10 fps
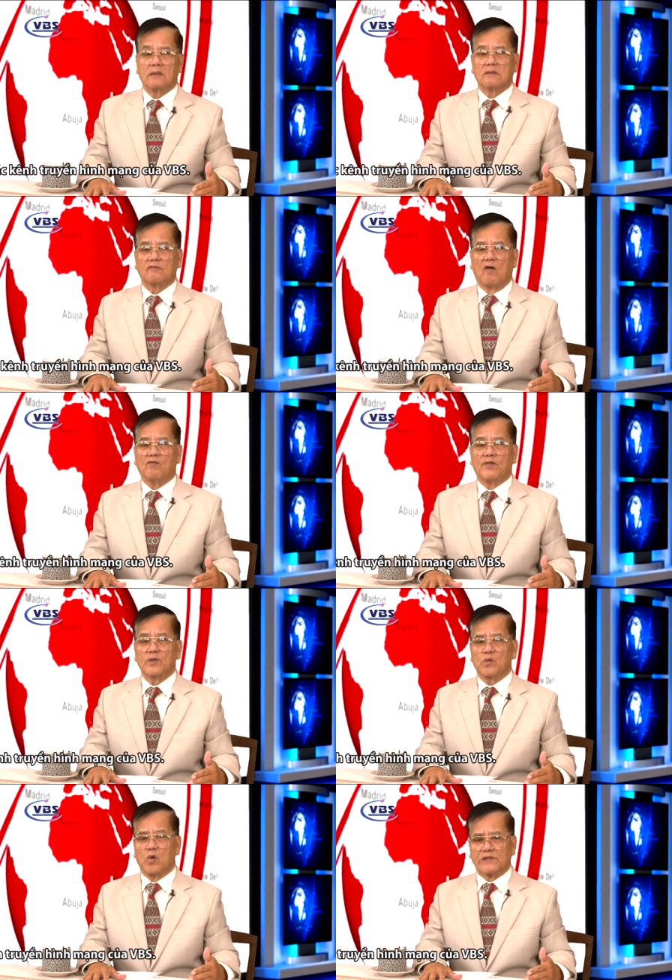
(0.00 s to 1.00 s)
phỏng vấn
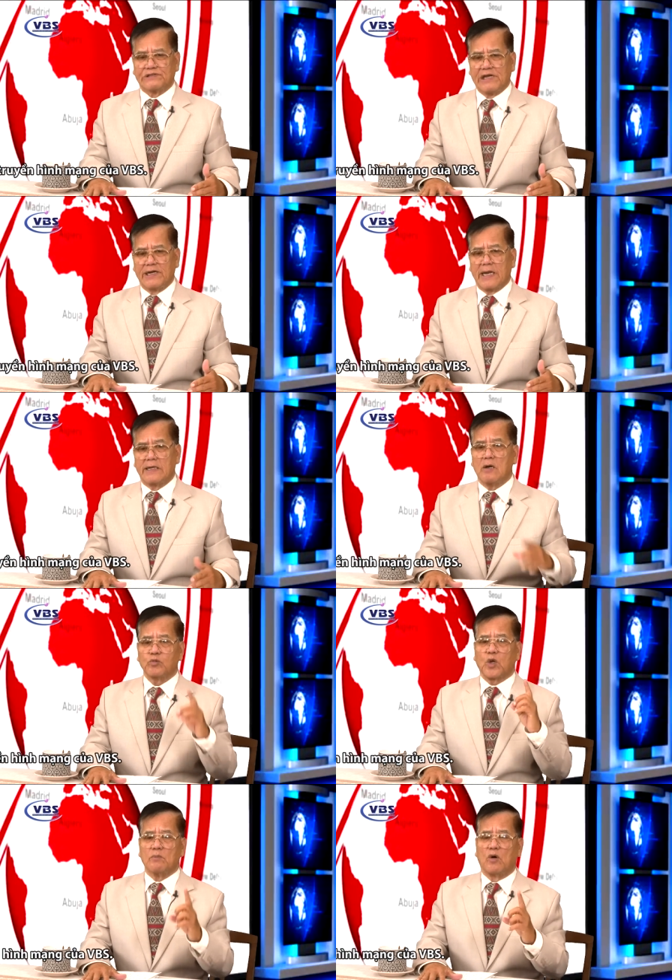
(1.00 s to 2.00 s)
của C N N, ông
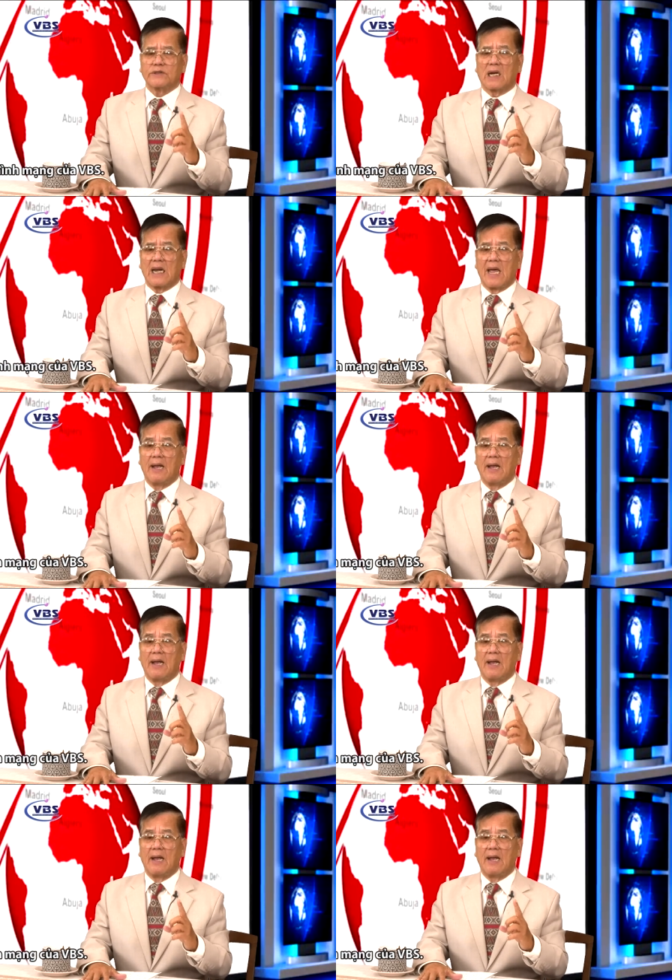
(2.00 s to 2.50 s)
tuyên bố rằng là